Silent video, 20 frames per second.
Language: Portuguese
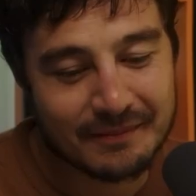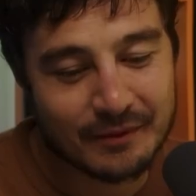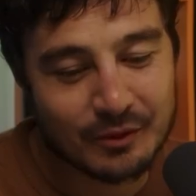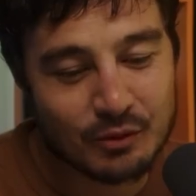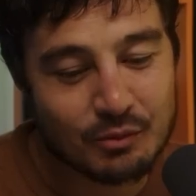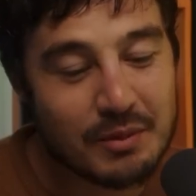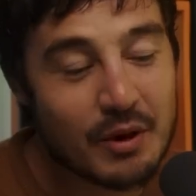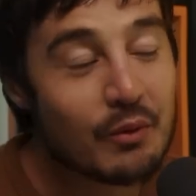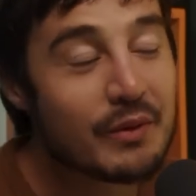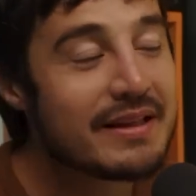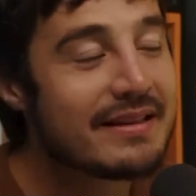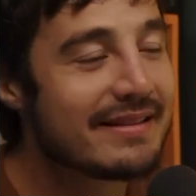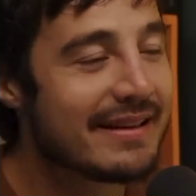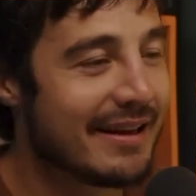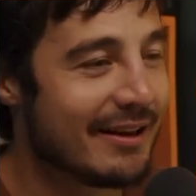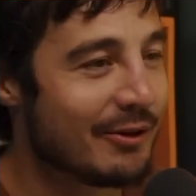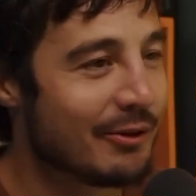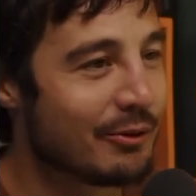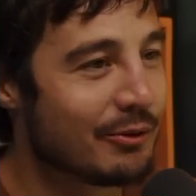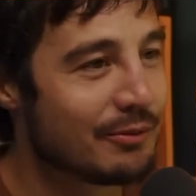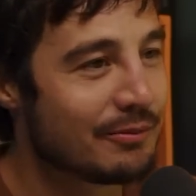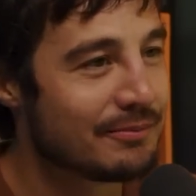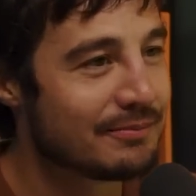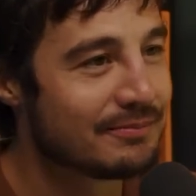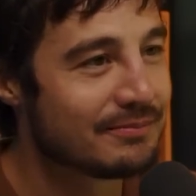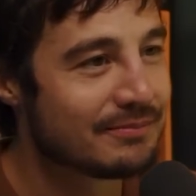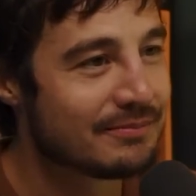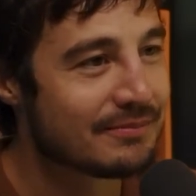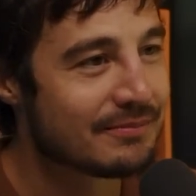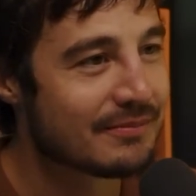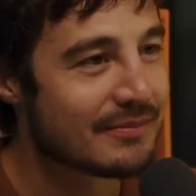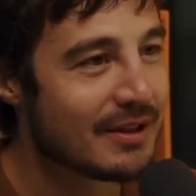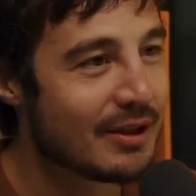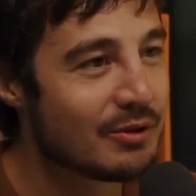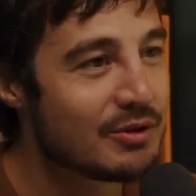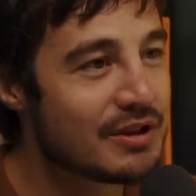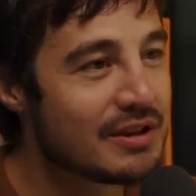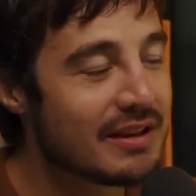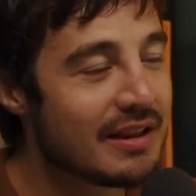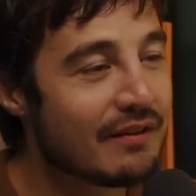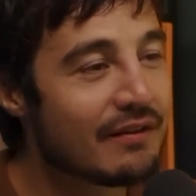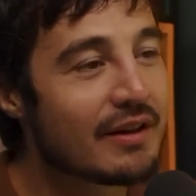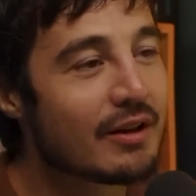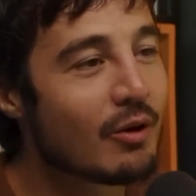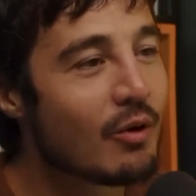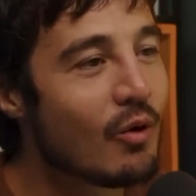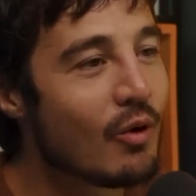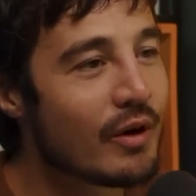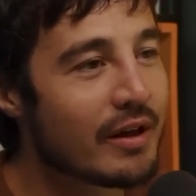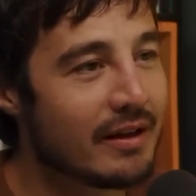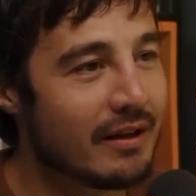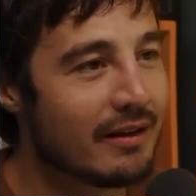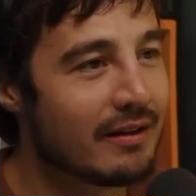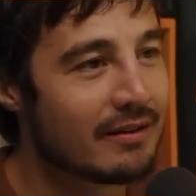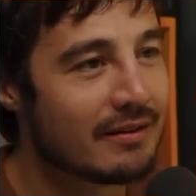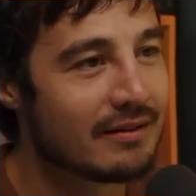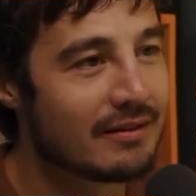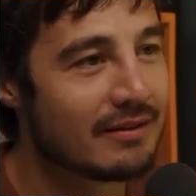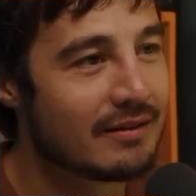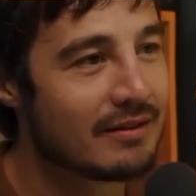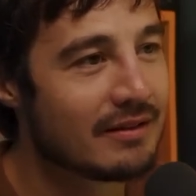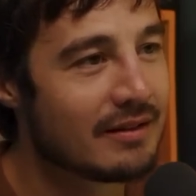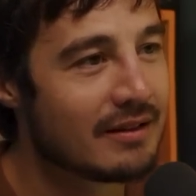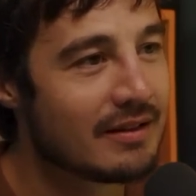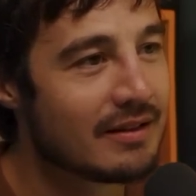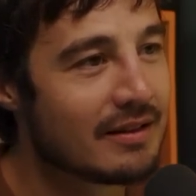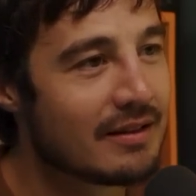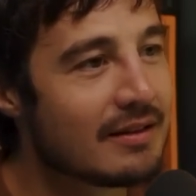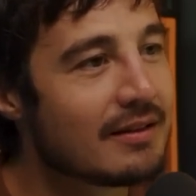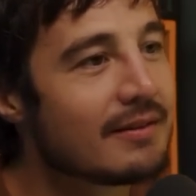o meu interno. Eu uhum. tinha vergonha. de